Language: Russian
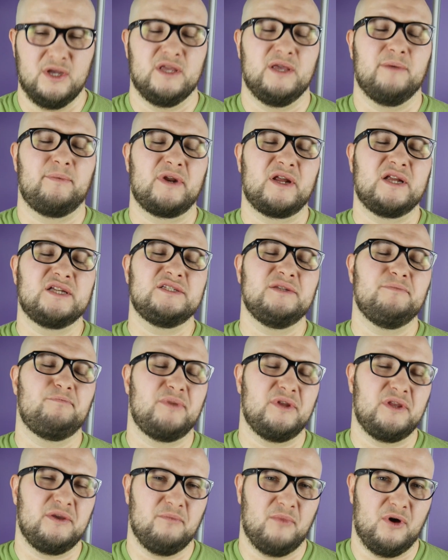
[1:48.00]
Я прекрасно
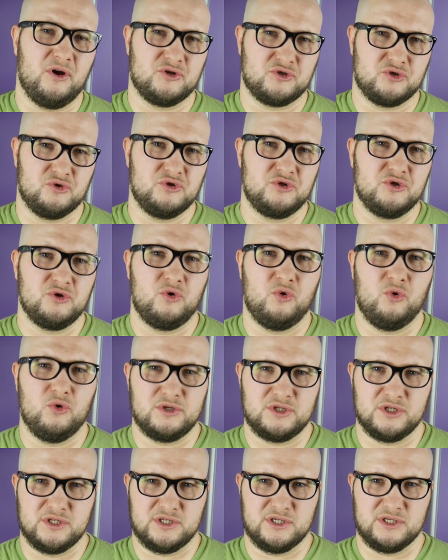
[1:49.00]
понимаю, что очень
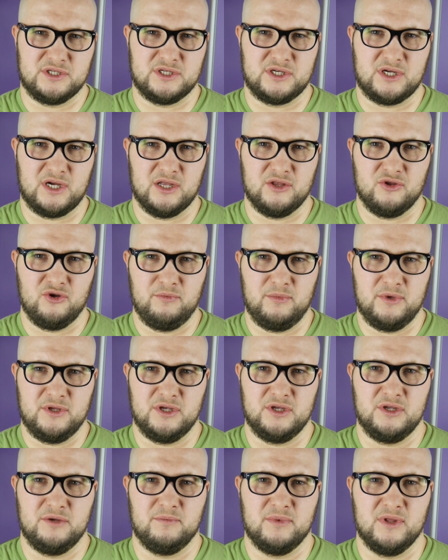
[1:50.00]
хочется
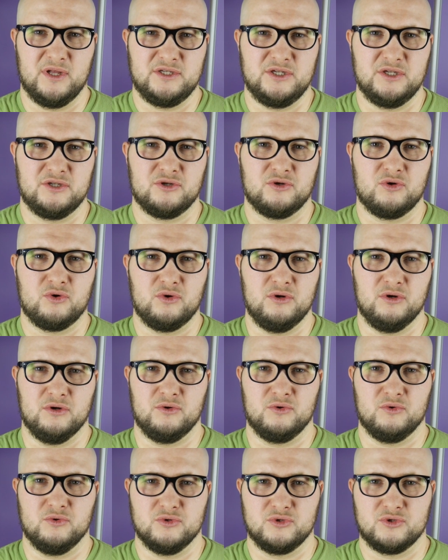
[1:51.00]
сэкономить и не платить
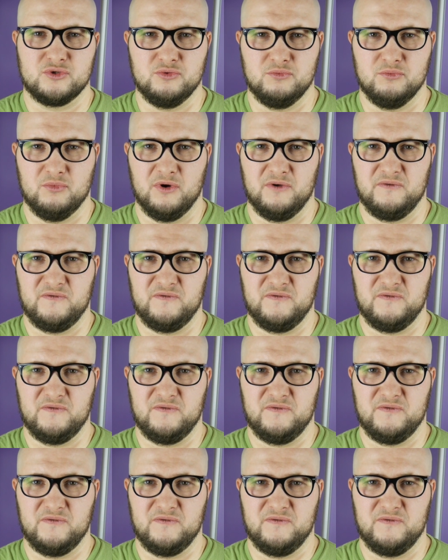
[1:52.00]
кругленькую сумму